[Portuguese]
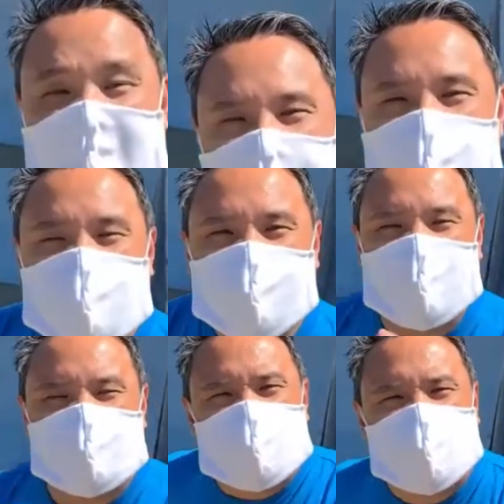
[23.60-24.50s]
Muito bem,
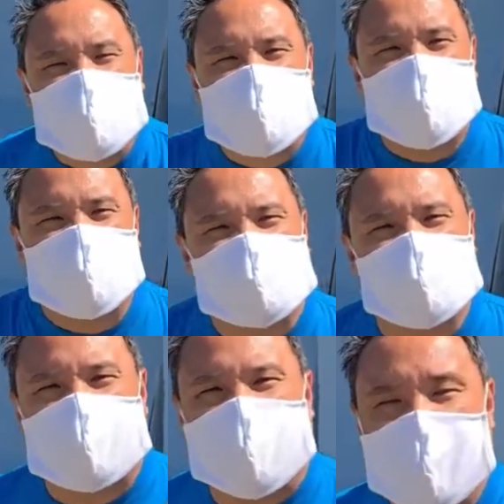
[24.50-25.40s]
nós vamos falar com o
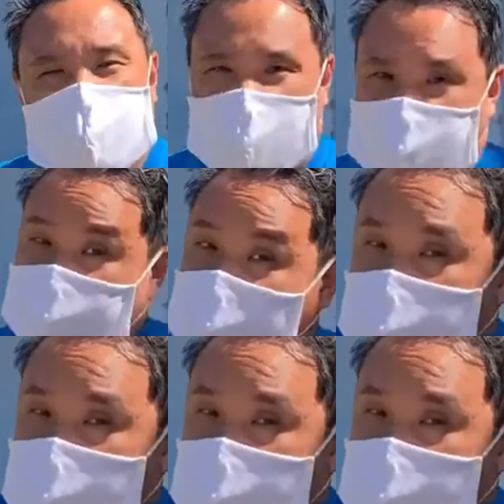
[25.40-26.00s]
professor Caio, que ele vai falar